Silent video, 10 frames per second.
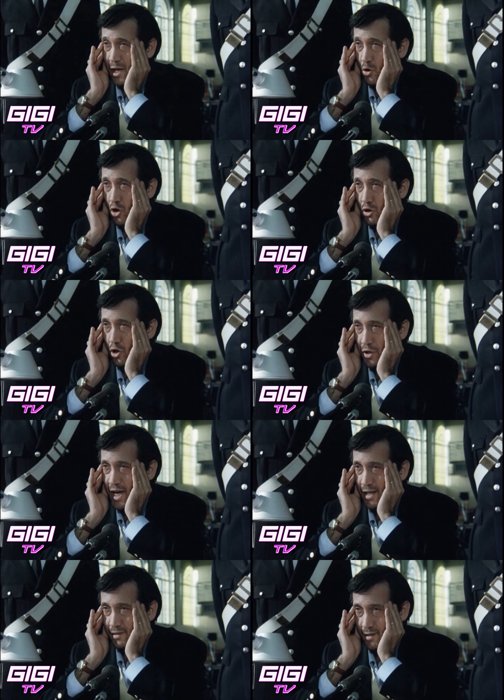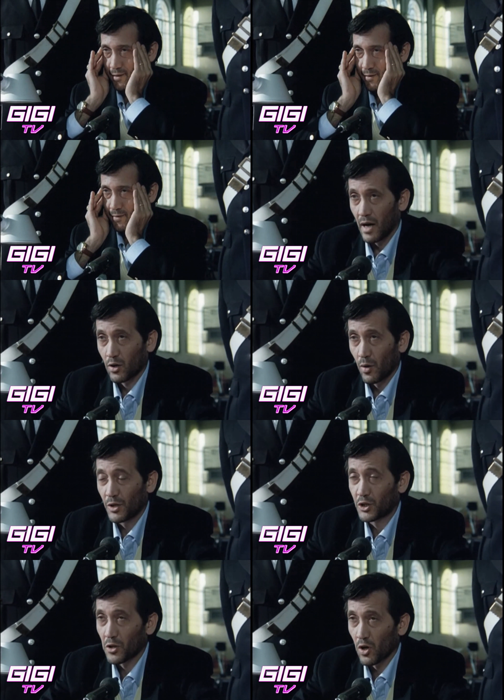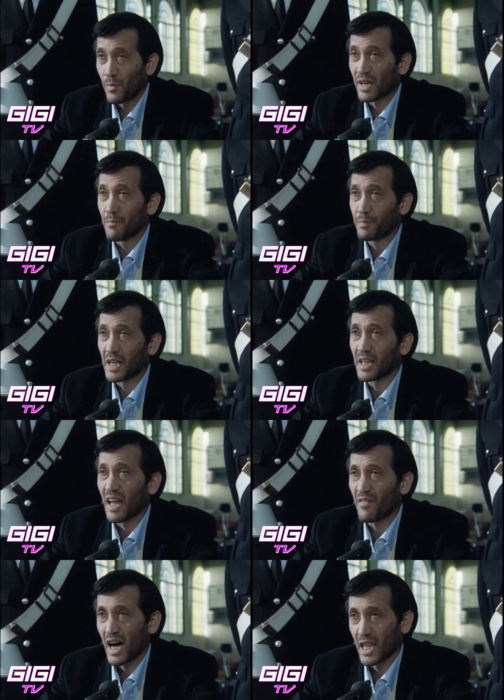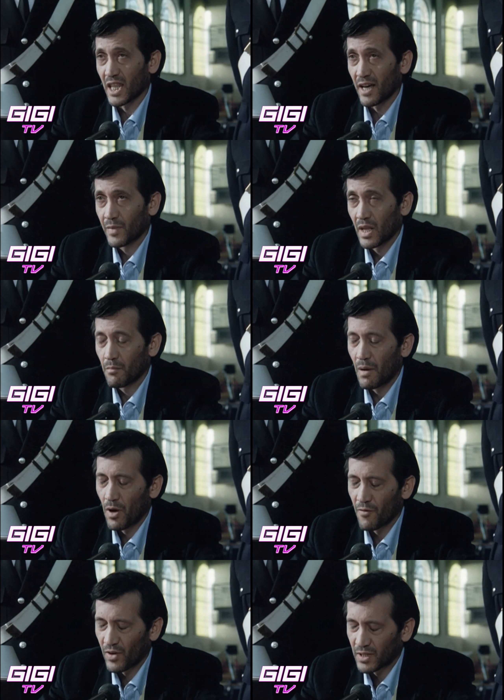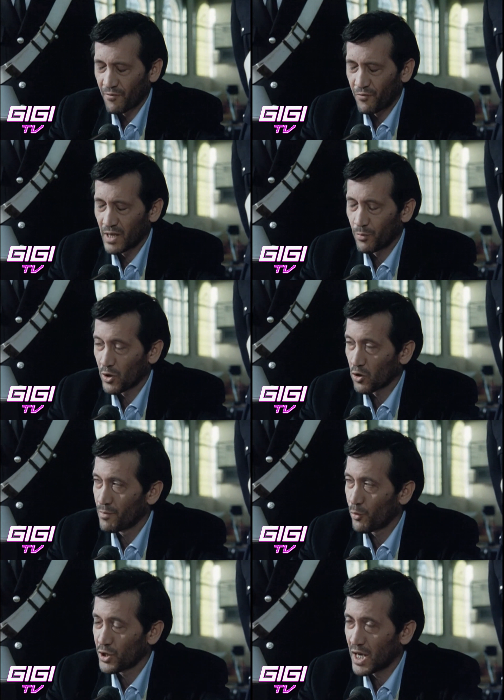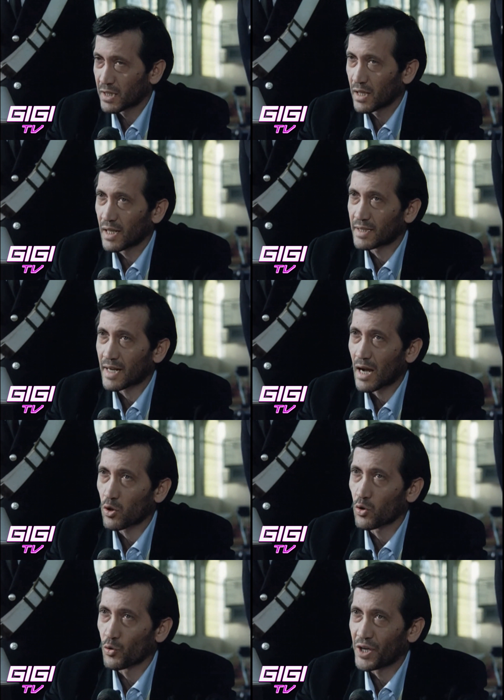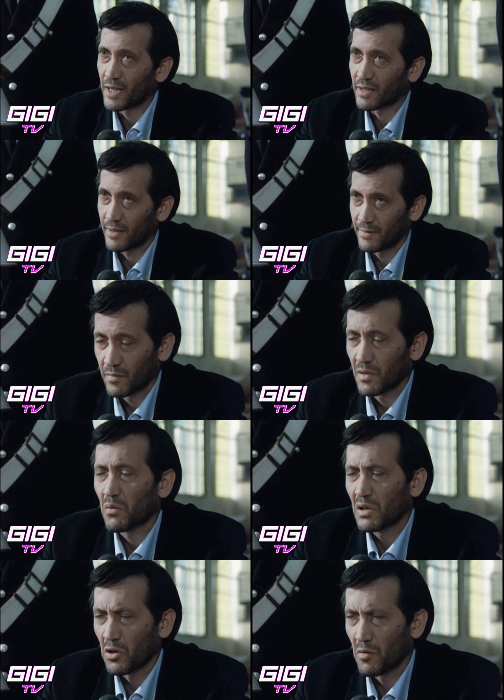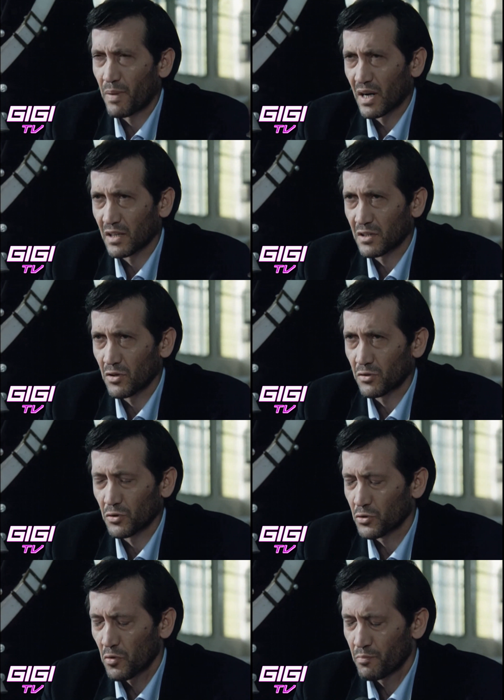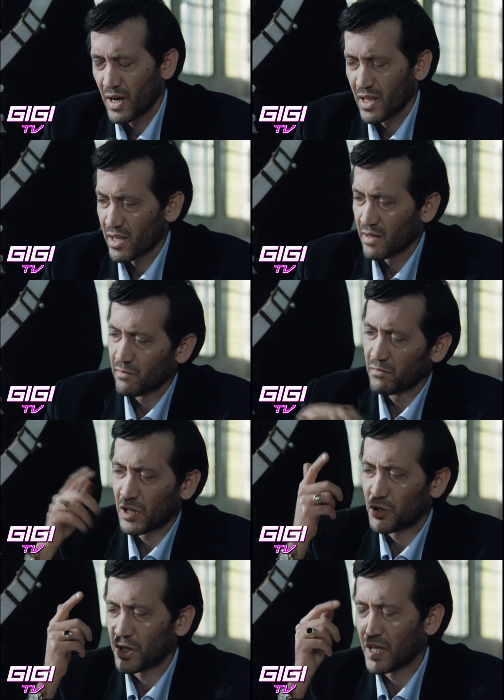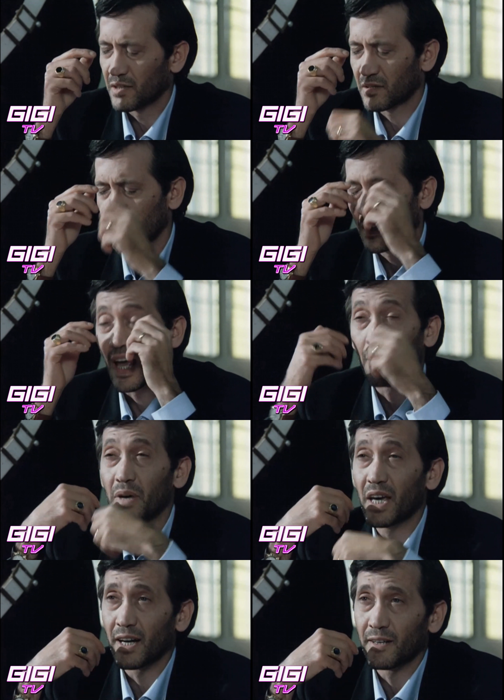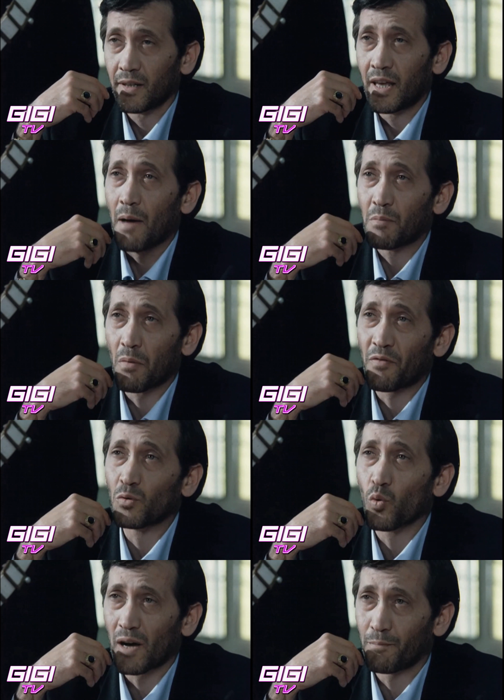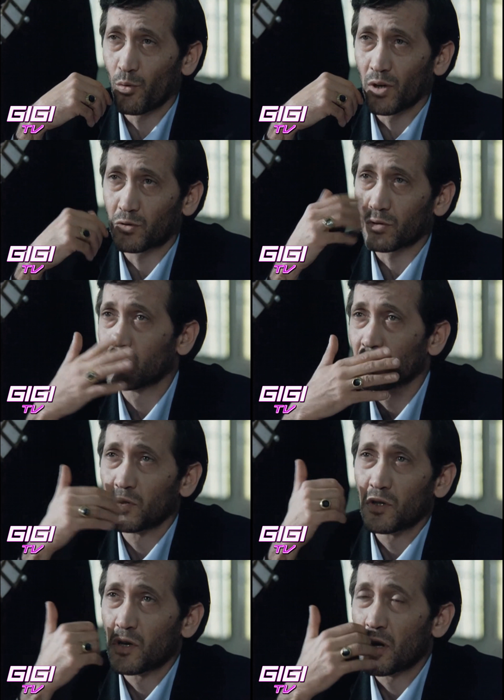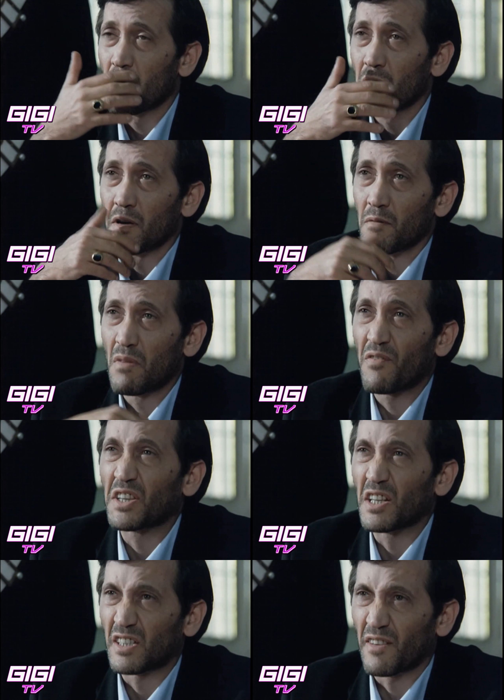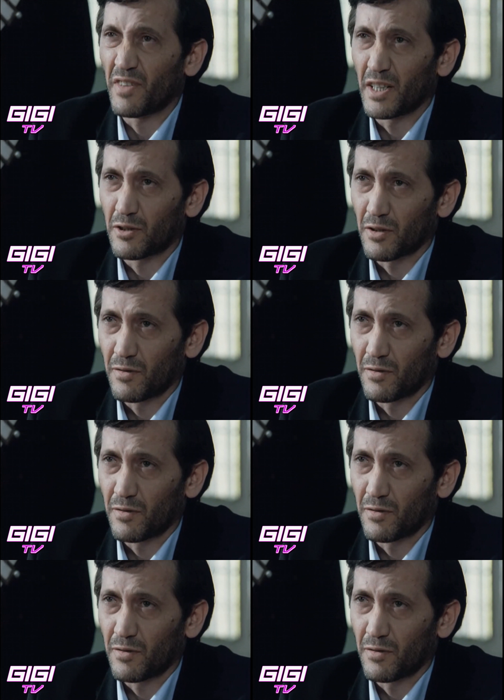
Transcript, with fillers: è un corleonese. Ha cominciato come campione di Navarra, ma poi ha fatto affare pure con i pugliesi della saga Corona Unita. Quello non parla, signor giudice, un padre. non c'è niente. E a me, e a me mi fanno un cappotto. Mi fanno il servizio.